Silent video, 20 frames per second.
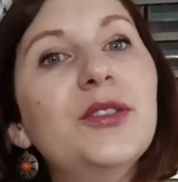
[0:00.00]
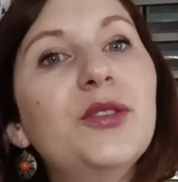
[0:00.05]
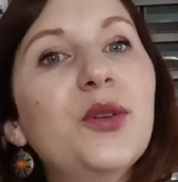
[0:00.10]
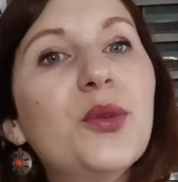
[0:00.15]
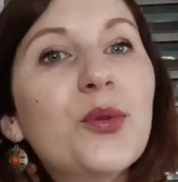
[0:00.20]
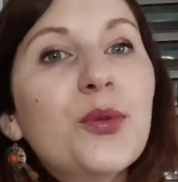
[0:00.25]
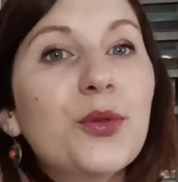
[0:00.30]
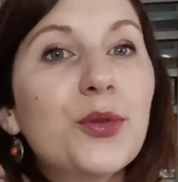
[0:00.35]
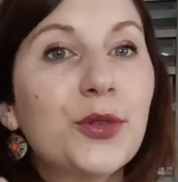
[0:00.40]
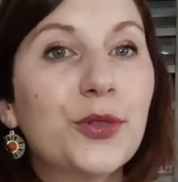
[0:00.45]

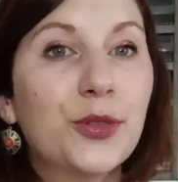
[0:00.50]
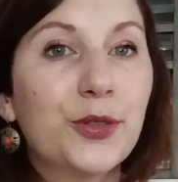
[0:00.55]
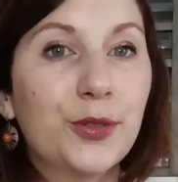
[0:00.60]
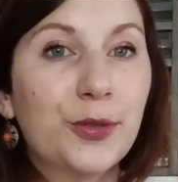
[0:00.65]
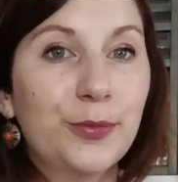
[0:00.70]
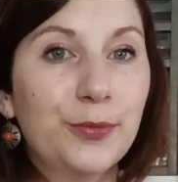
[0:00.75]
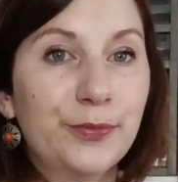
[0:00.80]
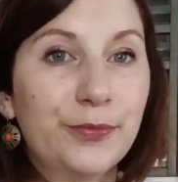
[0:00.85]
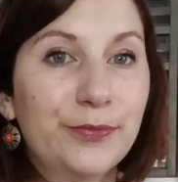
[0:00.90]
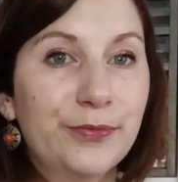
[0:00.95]

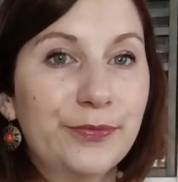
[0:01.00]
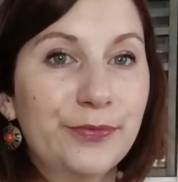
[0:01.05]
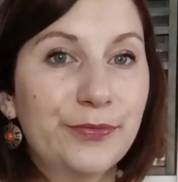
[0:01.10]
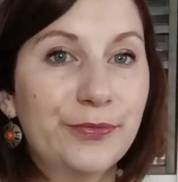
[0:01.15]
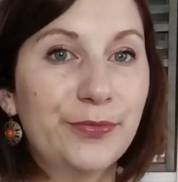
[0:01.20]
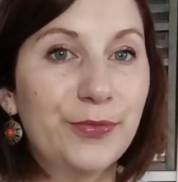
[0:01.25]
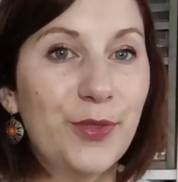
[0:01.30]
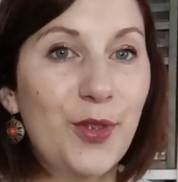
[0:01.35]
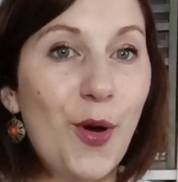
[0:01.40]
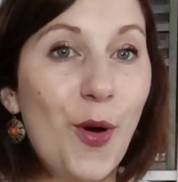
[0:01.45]
donc,
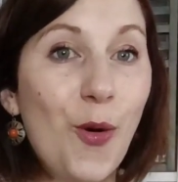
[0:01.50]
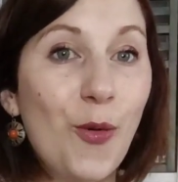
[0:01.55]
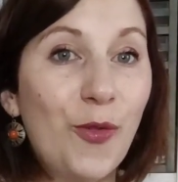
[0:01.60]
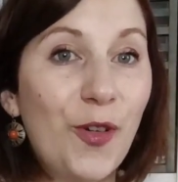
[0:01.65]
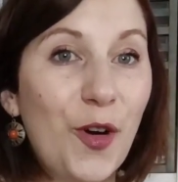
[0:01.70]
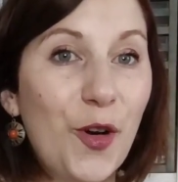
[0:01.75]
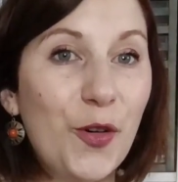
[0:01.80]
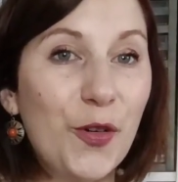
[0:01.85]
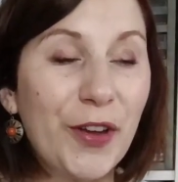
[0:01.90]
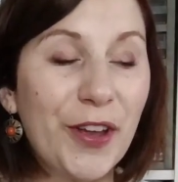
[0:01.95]
on
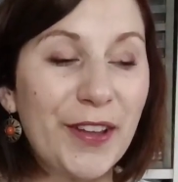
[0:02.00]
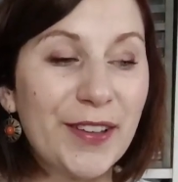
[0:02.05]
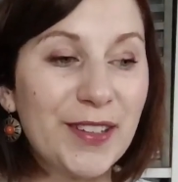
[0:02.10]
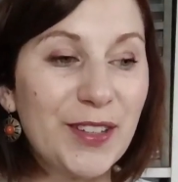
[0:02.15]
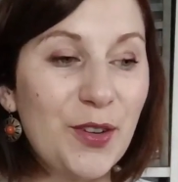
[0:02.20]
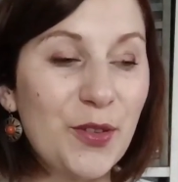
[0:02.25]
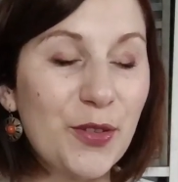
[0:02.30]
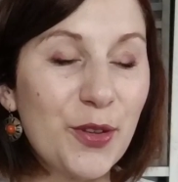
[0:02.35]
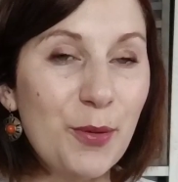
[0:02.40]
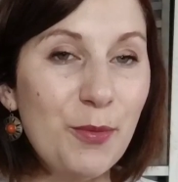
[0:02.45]
va ouvrir
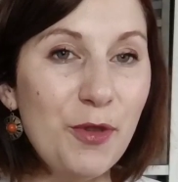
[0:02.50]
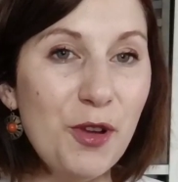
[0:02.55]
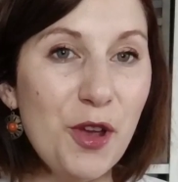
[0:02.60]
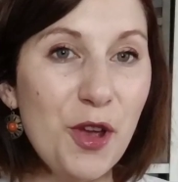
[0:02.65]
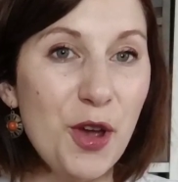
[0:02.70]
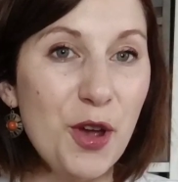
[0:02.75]
ça ensemble.